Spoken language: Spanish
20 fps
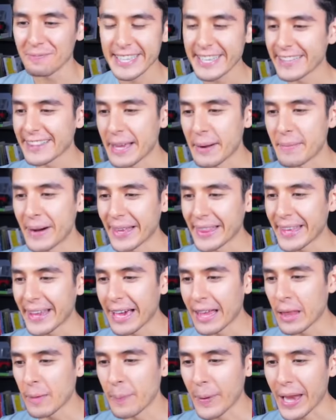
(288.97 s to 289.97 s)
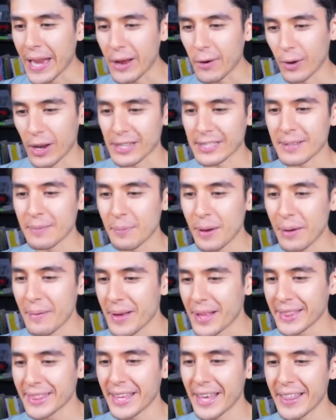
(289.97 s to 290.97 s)
sin temática de película
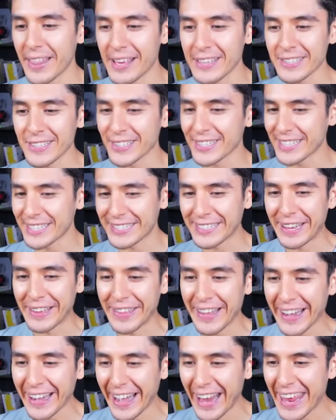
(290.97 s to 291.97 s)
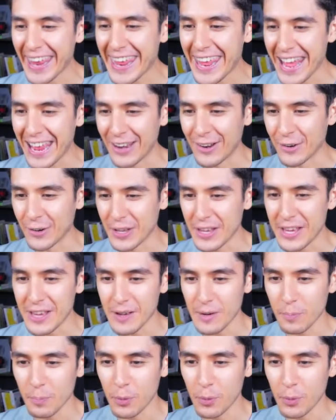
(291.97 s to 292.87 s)
Simplemente de esos que están de relleno Y